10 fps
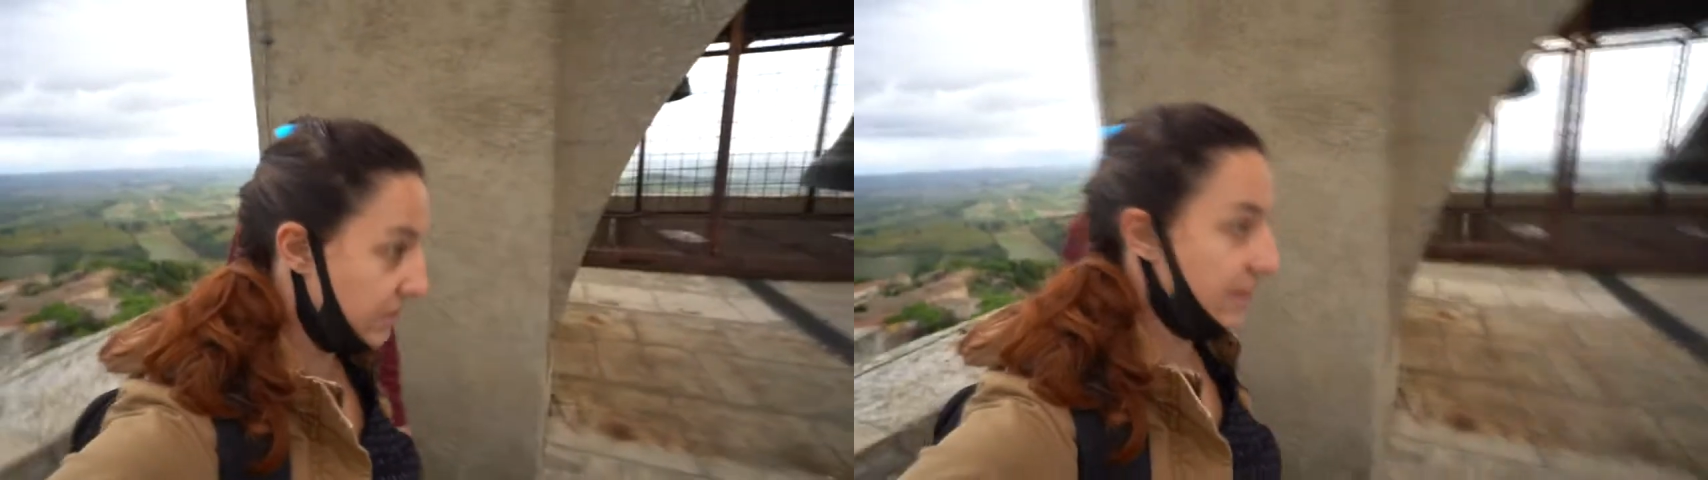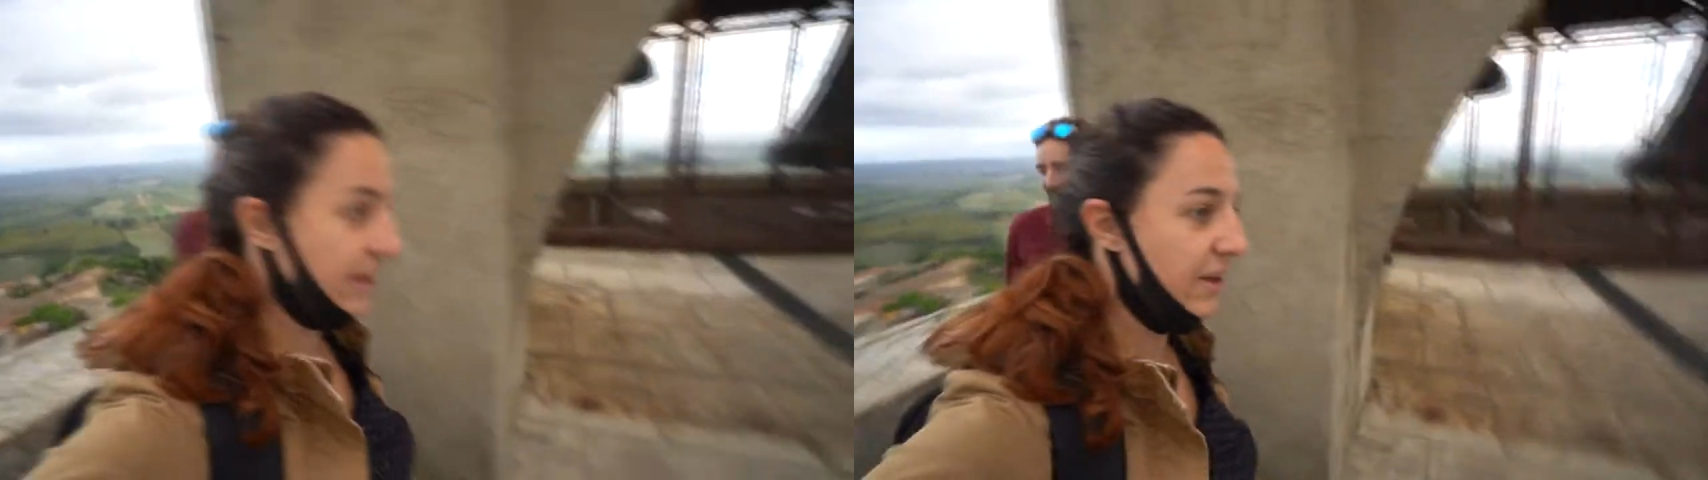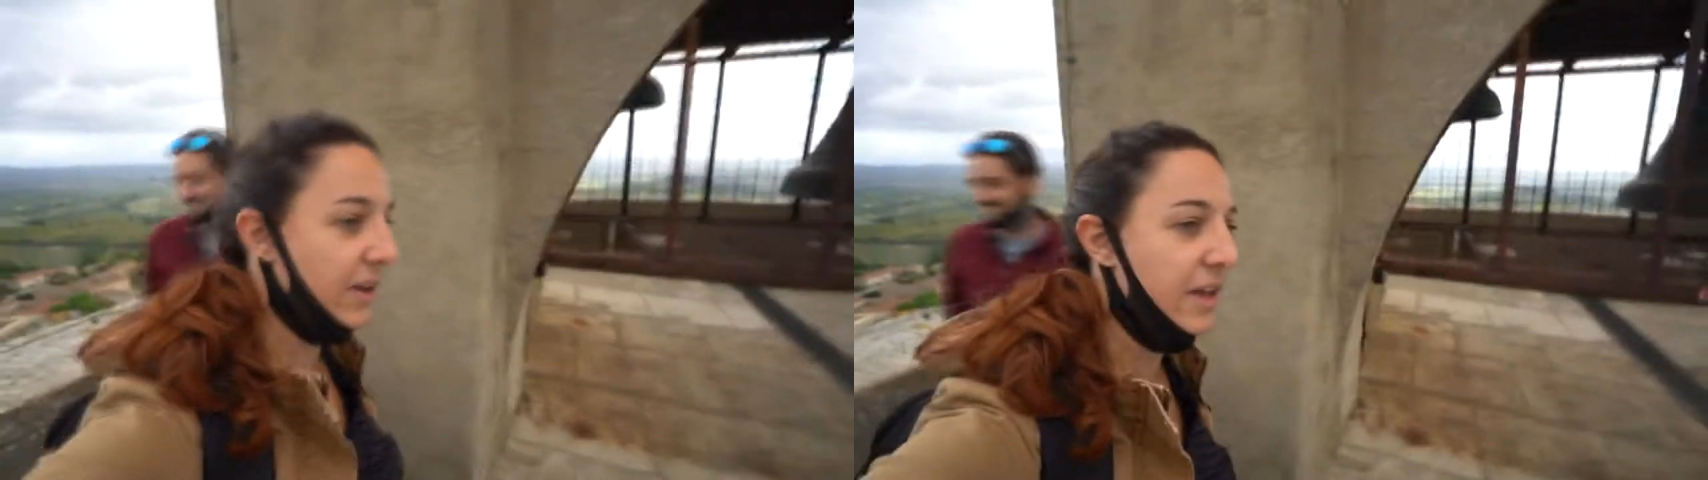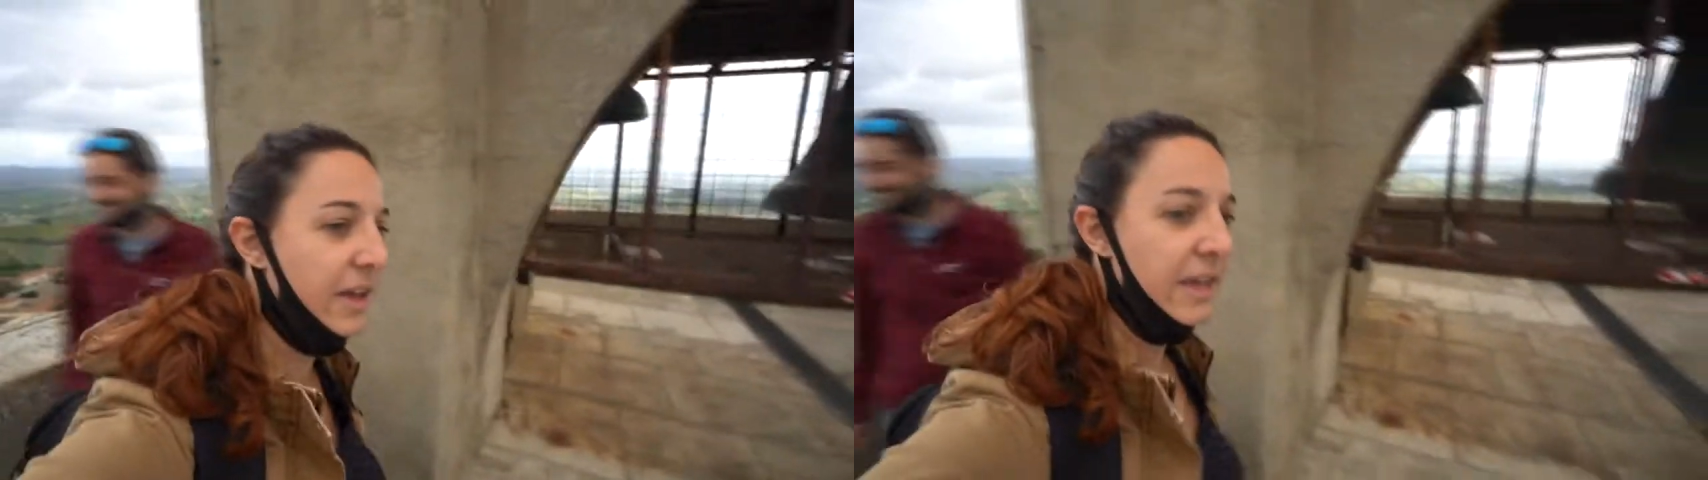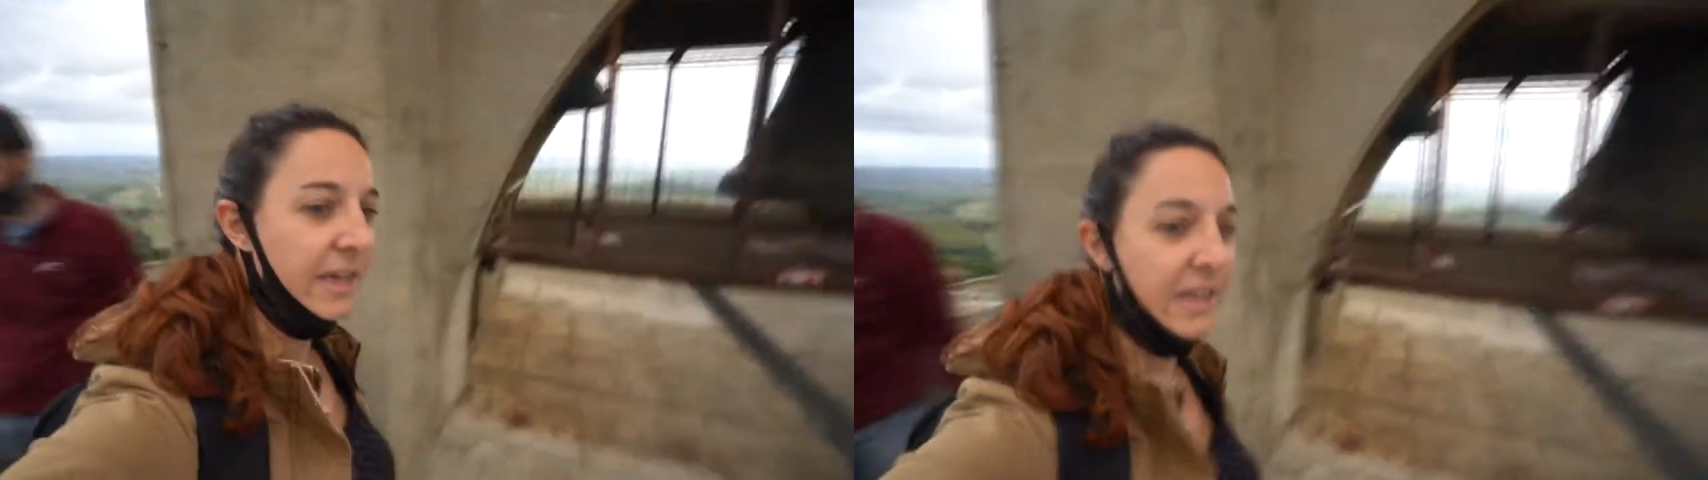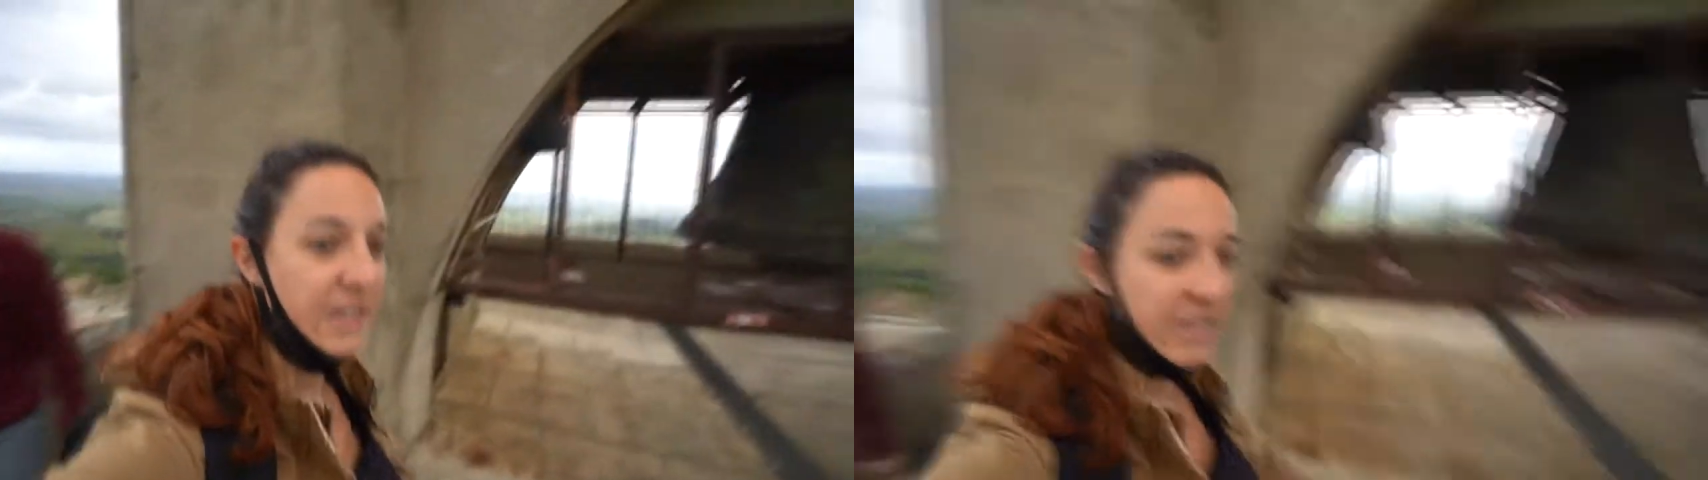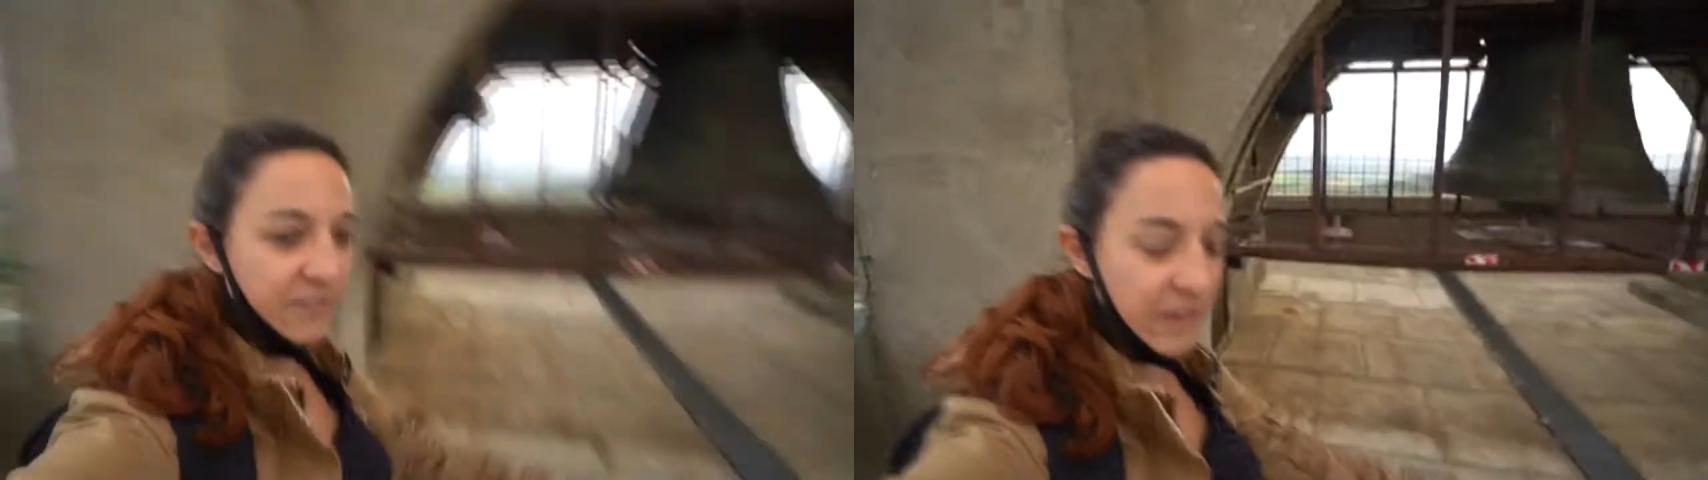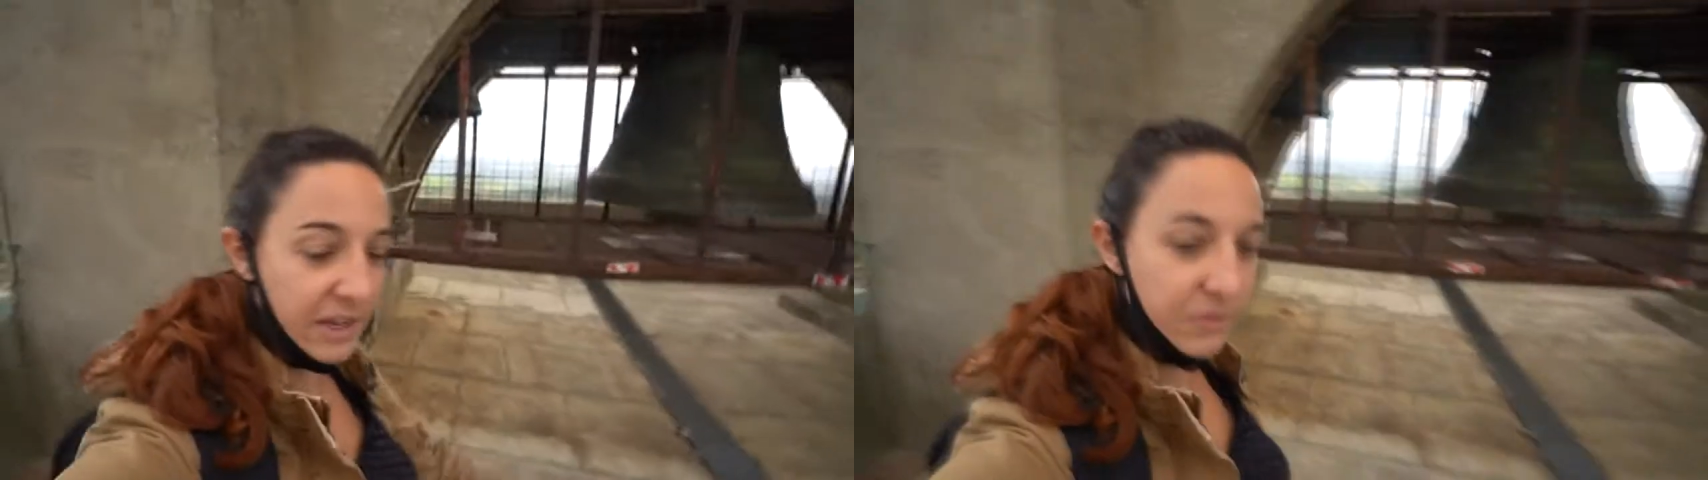de tout à l'heure. J'ai
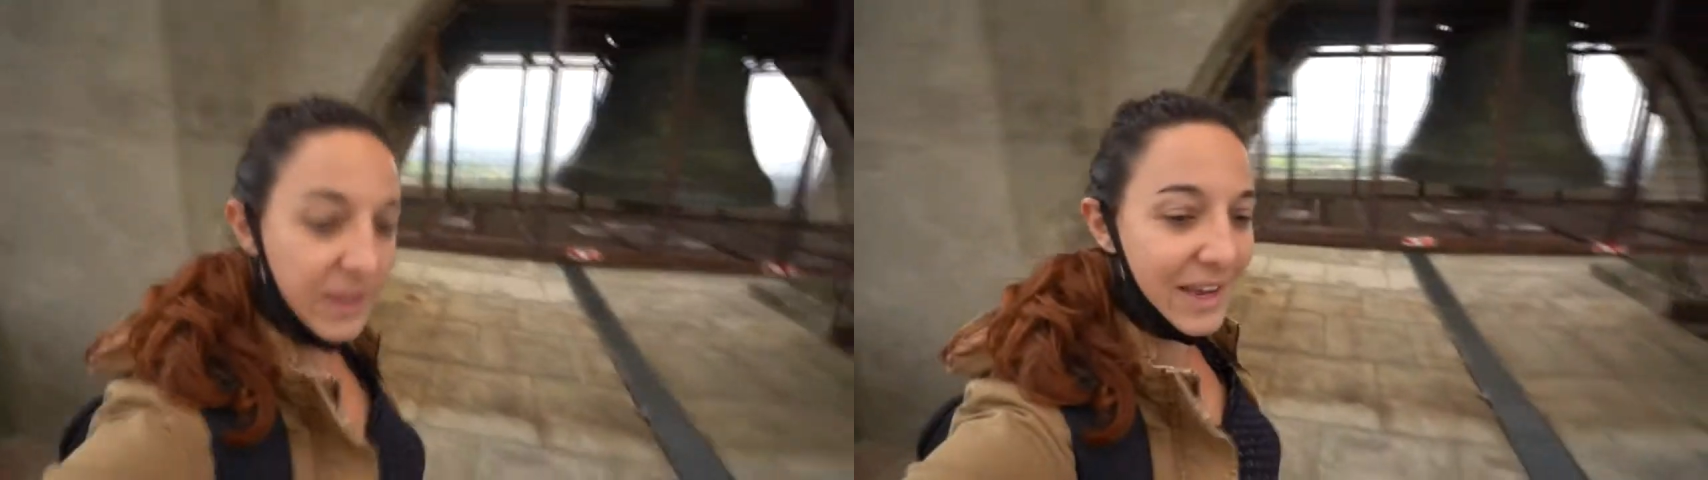vérifié,